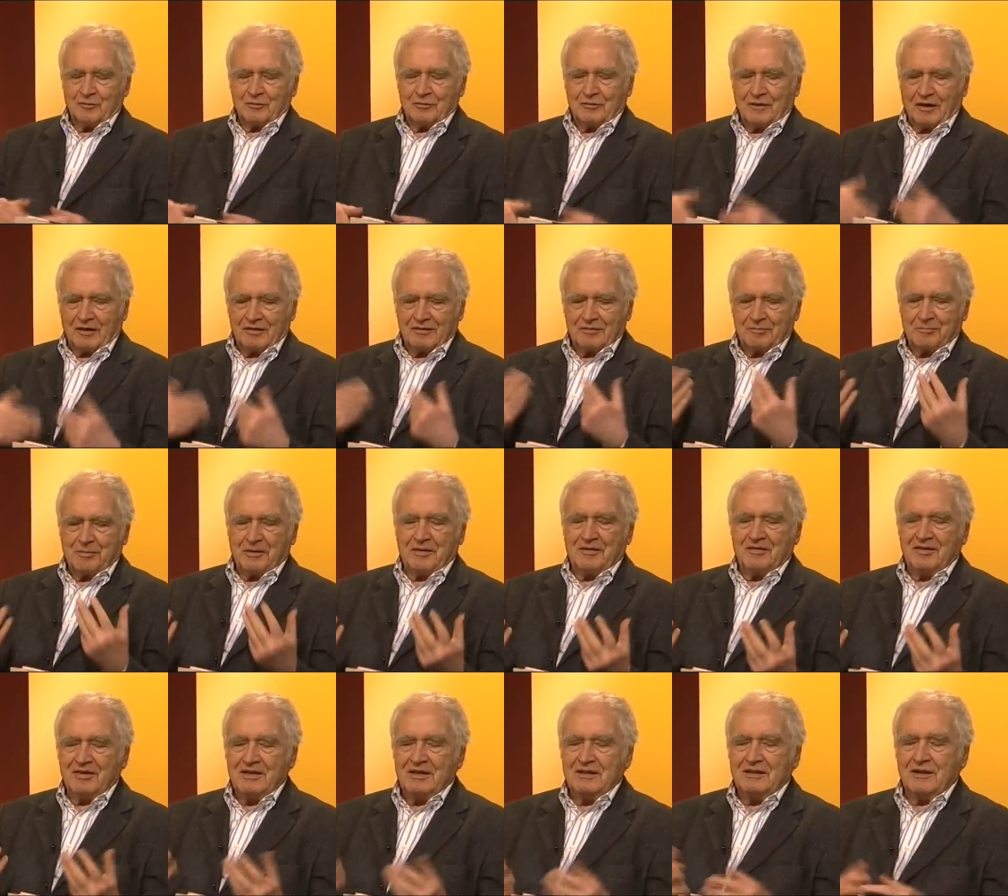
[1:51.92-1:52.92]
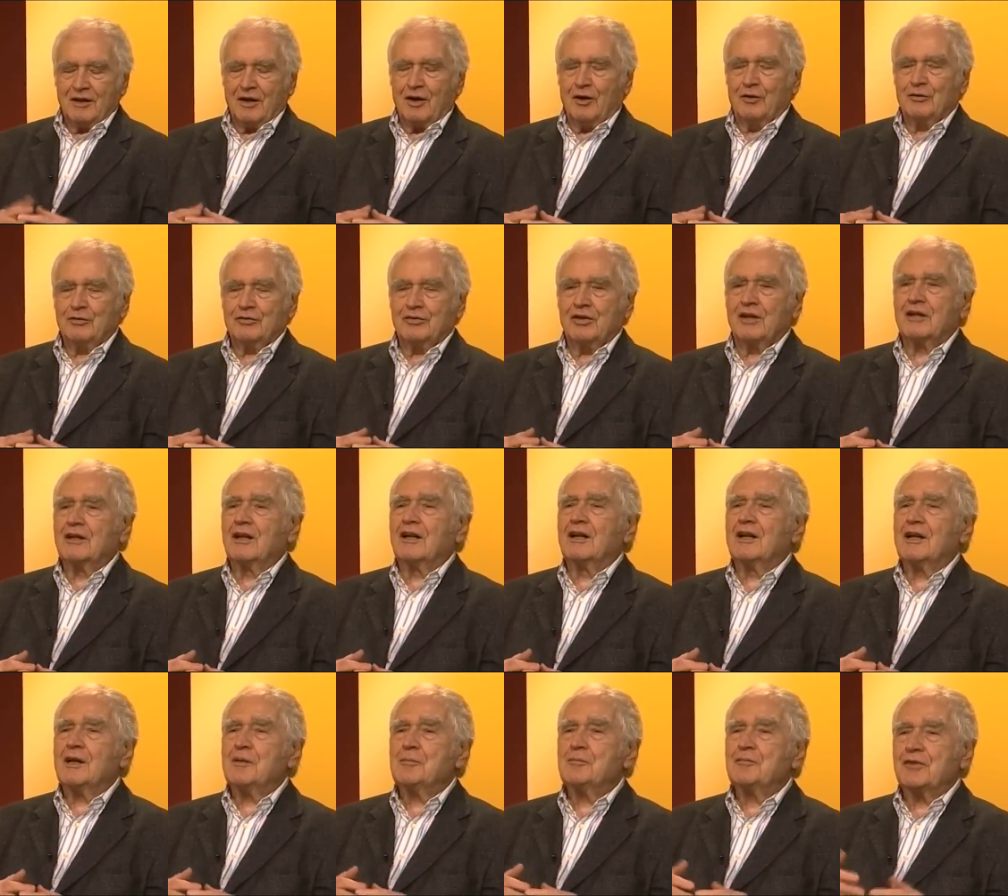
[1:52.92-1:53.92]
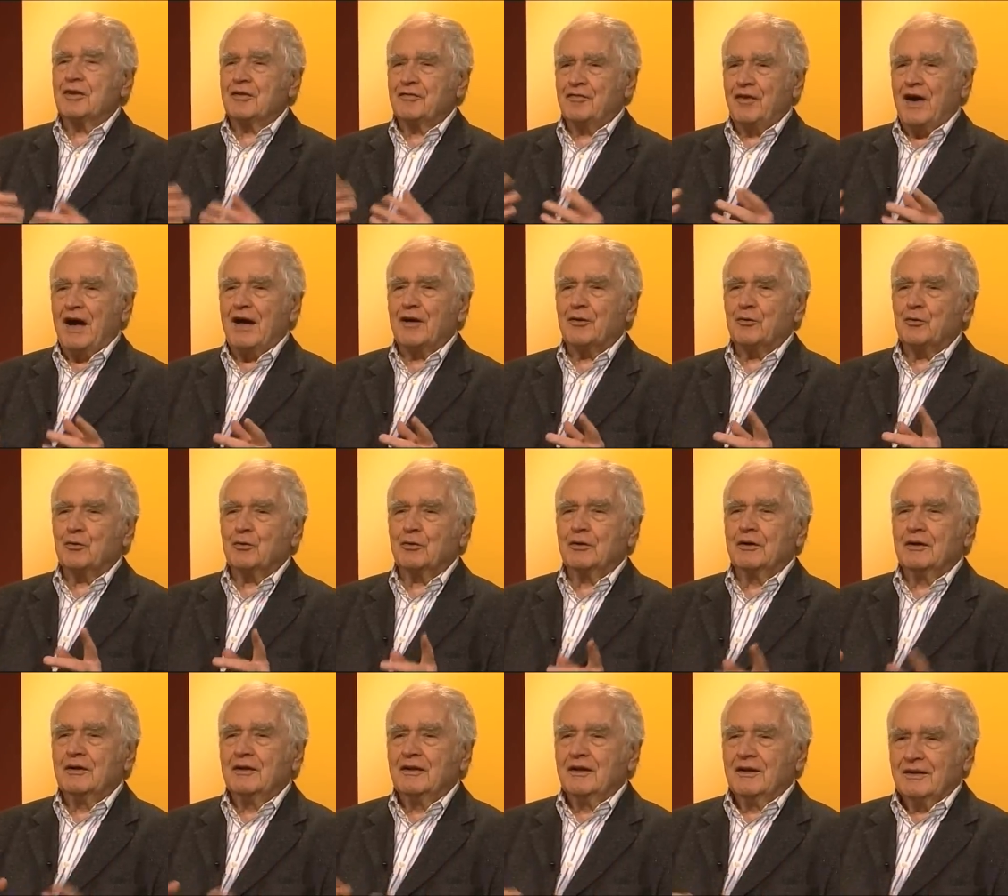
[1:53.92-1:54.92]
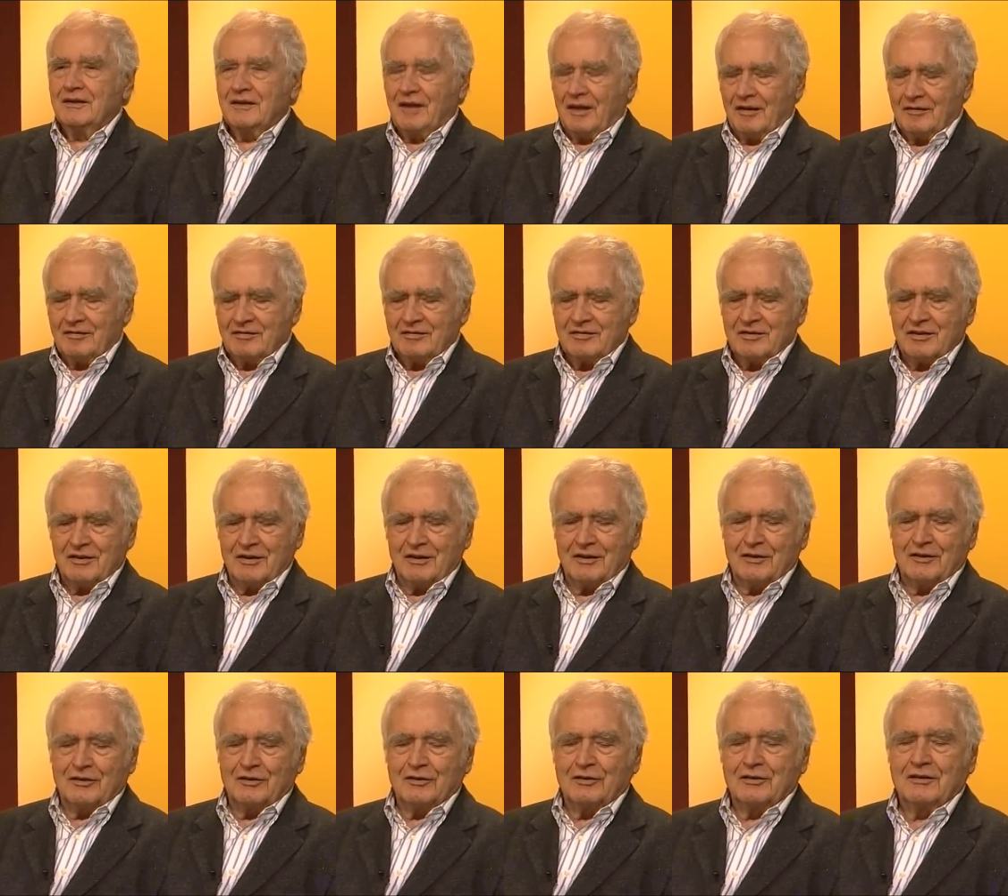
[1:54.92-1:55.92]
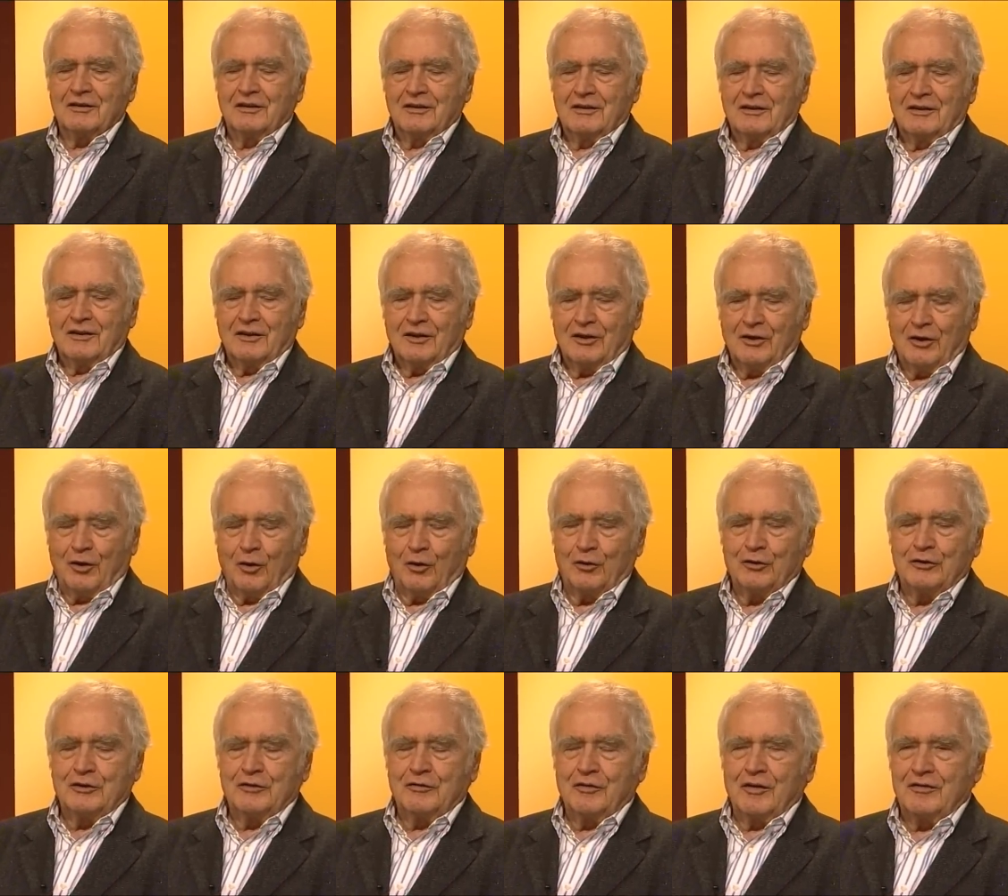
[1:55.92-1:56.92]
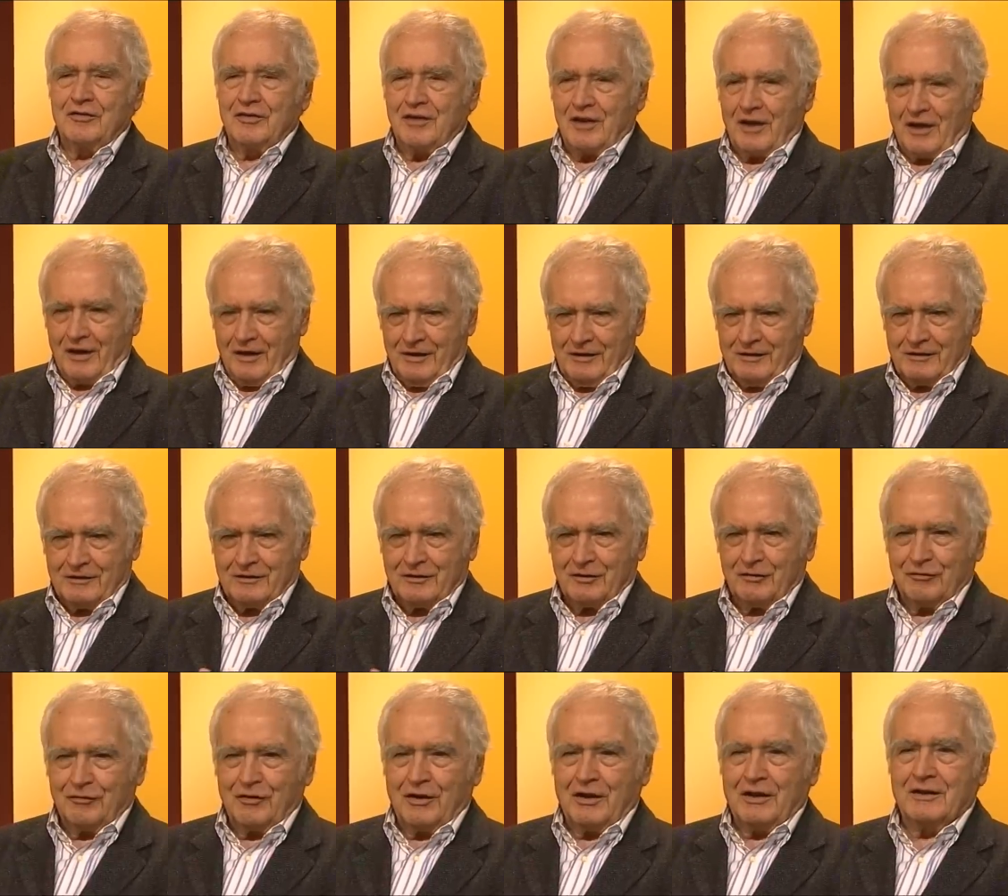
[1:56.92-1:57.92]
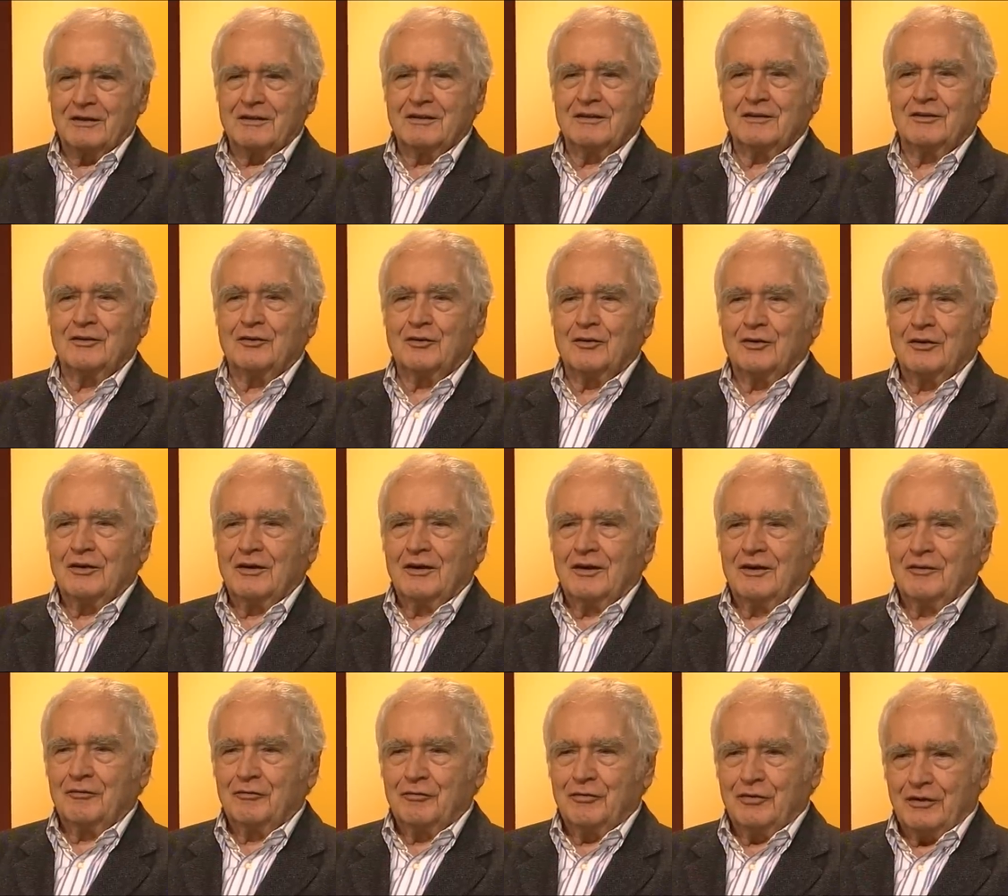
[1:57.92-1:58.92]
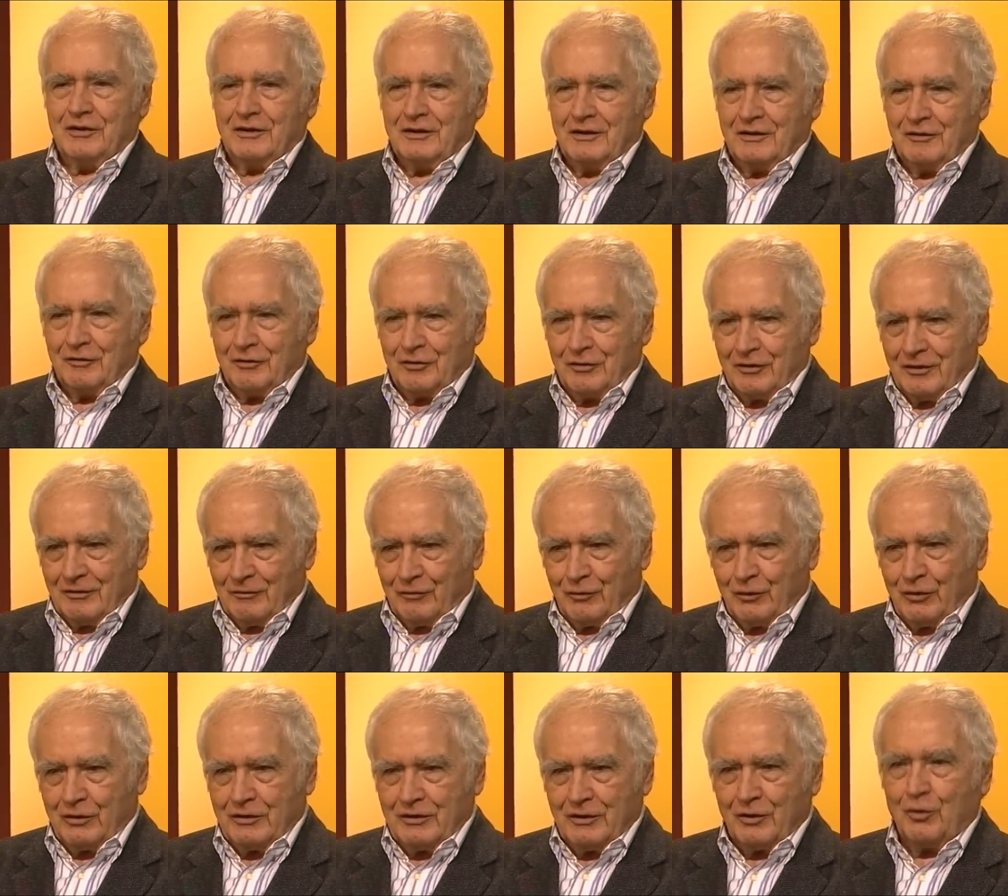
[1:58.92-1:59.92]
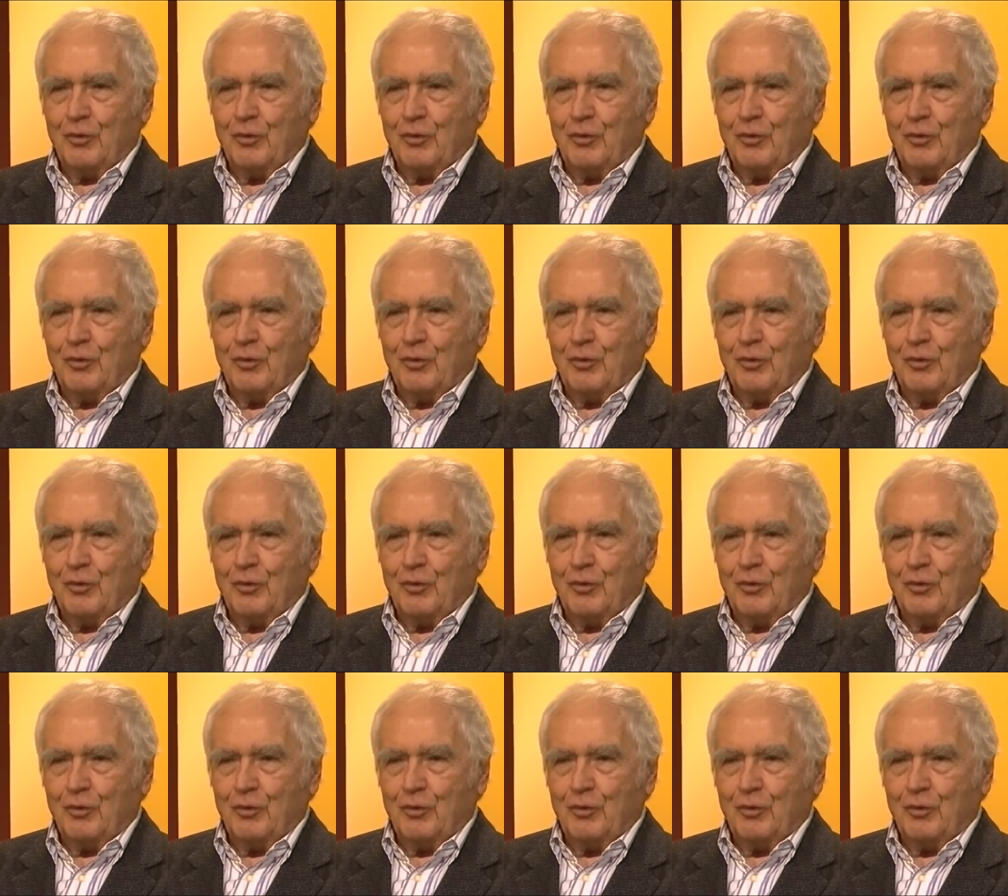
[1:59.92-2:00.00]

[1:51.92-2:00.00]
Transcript: Das bezieht er aus seiner Lebenserfahrung, dass äh, Leute, wenn sie älter werden, für, für ihre